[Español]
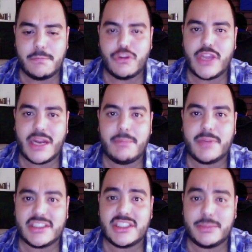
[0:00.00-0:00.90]
pudieran
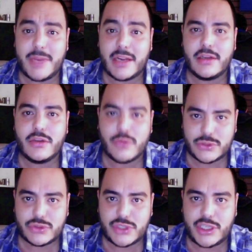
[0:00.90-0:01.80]
participar
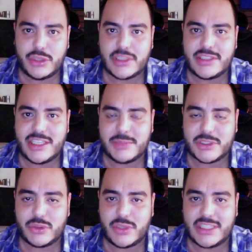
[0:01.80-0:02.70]
nuestros seguidores y las
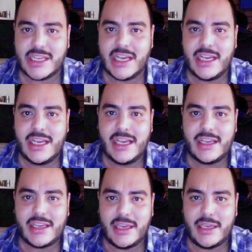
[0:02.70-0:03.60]
personas
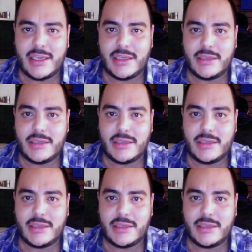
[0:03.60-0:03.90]
que